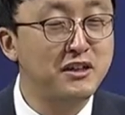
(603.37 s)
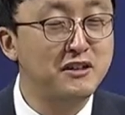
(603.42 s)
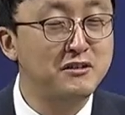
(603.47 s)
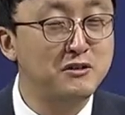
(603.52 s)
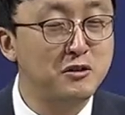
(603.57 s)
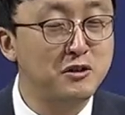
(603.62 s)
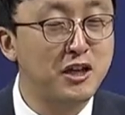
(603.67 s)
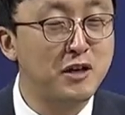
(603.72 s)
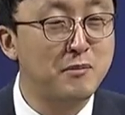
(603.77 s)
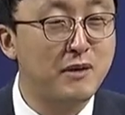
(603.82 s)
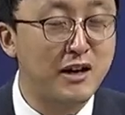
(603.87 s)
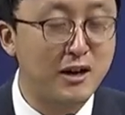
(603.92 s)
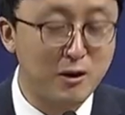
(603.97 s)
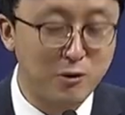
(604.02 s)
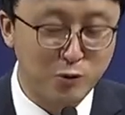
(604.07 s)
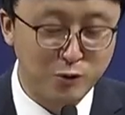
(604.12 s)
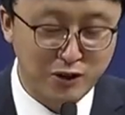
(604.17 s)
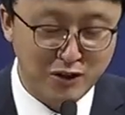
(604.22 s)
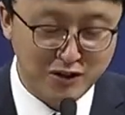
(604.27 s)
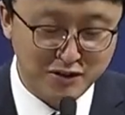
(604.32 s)
그렇게 말하고
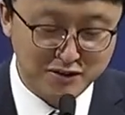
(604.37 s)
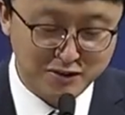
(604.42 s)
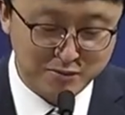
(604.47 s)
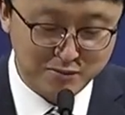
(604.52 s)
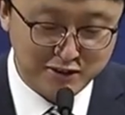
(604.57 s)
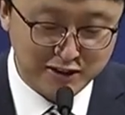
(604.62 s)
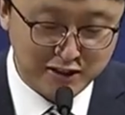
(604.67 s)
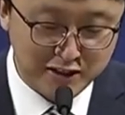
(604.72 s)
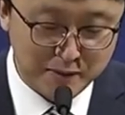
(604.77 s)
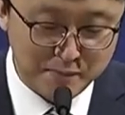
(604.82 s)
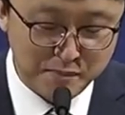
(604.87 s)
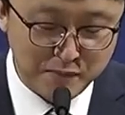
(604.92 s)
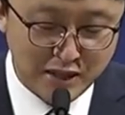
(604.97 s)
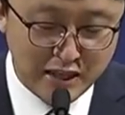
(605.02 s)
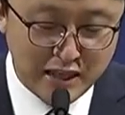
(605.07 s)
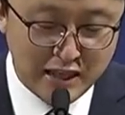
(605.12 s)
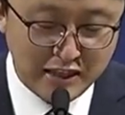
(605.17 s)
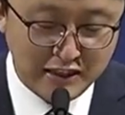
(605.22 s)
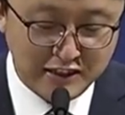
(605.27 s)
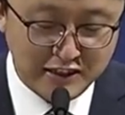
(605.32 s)
나왔습니다.
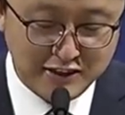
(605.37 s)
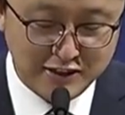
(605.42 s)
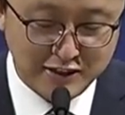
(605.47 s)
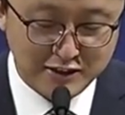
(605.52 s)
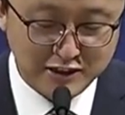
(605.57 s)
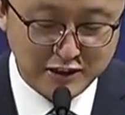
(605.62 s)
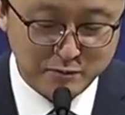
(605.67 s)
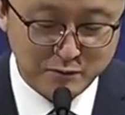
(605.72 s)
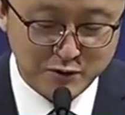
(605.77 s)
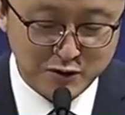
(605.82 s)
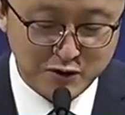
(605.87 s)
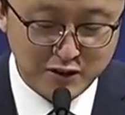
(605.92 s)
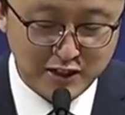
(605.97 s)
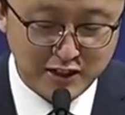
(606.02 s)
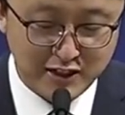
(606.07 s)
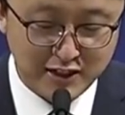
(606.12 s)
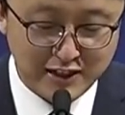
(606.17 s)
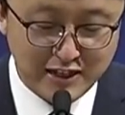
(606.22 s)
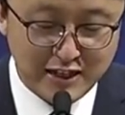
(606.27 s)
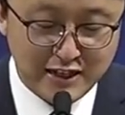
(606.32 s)
2장
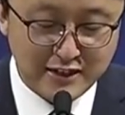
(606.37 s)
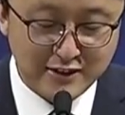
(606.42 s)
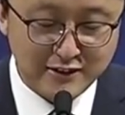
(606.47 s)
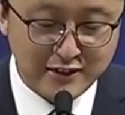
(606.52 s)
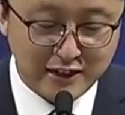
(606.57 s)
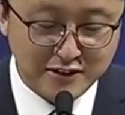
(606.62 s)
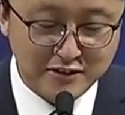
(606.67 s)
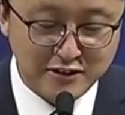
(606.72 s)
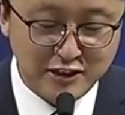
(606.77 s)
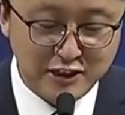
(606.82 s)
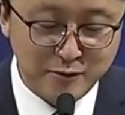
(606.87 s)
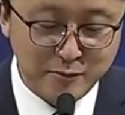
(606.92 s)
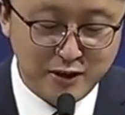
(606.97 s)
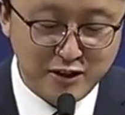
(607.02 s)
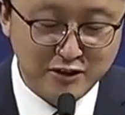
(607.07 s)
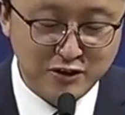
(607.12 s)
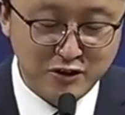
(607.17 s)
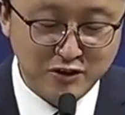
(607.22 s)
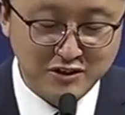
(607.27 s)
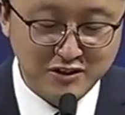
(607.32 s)
10절에 나는 이방
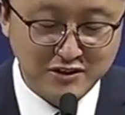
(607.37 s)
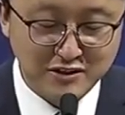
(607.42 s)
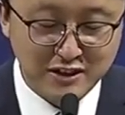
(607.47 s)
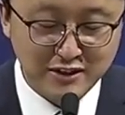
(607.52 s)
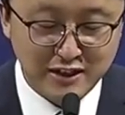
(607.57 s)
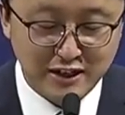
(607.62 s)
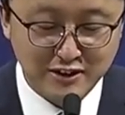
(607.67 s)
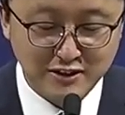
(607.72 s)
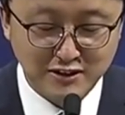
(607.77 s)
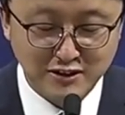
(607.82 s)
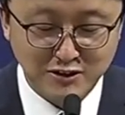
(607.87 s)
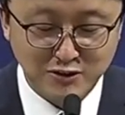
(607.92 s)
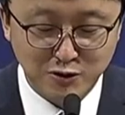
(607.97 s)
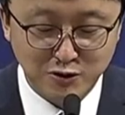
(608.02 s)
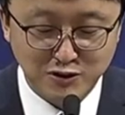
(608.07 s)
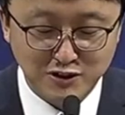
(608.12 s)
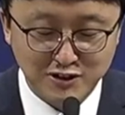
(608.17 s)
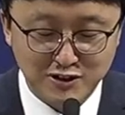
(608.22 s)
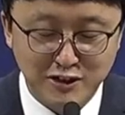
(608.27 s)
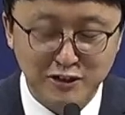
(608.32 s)
여인인데 당신이
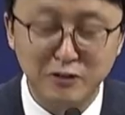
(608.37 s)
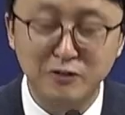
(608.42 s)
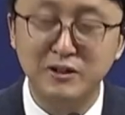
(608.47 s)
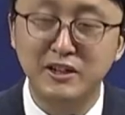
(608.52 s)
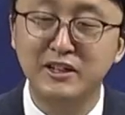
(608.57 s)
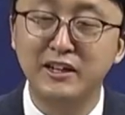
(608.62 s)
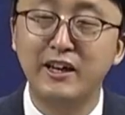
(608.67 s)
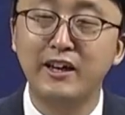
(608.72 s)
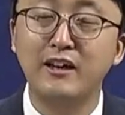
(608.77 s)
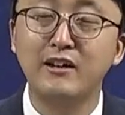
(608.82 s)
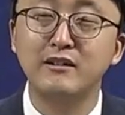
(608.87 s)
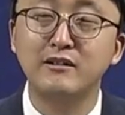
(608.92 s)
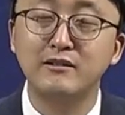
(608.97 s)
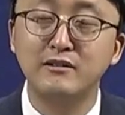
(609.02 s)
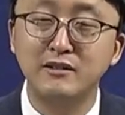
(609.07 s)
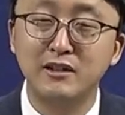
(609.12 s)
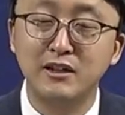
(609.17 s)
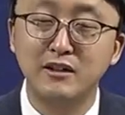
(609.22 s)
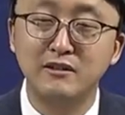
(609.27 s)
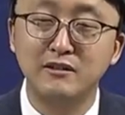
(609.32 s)
어찌하여 내게
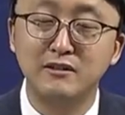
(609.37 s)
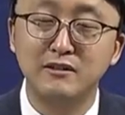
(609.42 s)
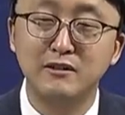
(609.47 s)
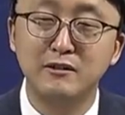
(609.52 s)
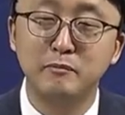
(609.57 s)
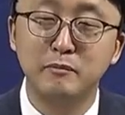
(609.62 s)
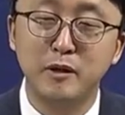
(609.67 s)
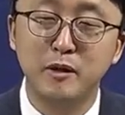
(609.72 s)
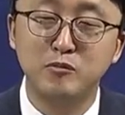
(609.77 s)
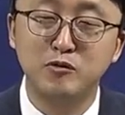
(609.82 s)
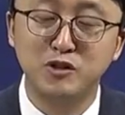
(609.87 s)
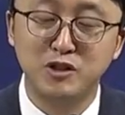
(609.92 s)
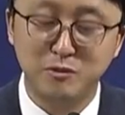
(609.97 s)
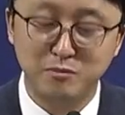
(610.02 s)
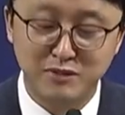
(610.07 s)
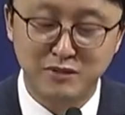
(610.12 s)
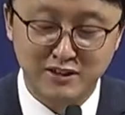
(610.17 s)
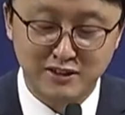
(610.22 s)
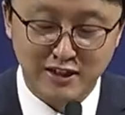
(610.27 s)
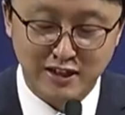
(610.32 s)
은혜를
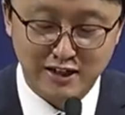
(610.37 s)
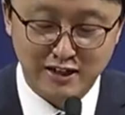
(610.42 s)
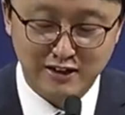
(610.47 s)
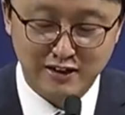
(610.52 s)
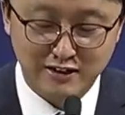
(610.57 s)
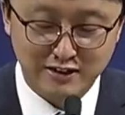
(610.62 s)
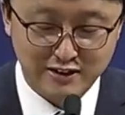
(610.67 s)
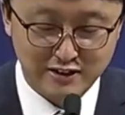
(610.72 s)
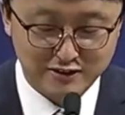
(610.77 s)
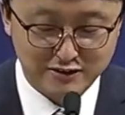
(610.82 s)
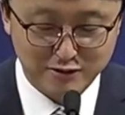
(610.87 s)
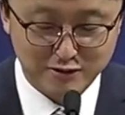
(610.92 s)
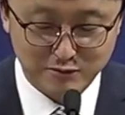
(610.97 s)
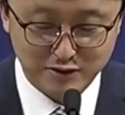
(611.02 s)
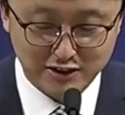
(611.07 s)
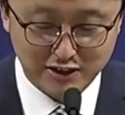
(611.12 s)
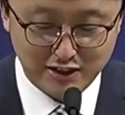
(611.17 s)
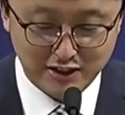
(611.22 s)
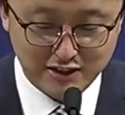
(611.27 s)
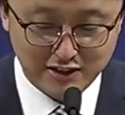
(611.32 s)
베푸십니까?
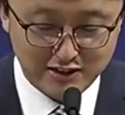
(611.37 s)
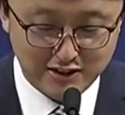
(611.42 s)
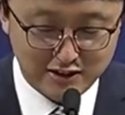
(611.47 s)
했습니다.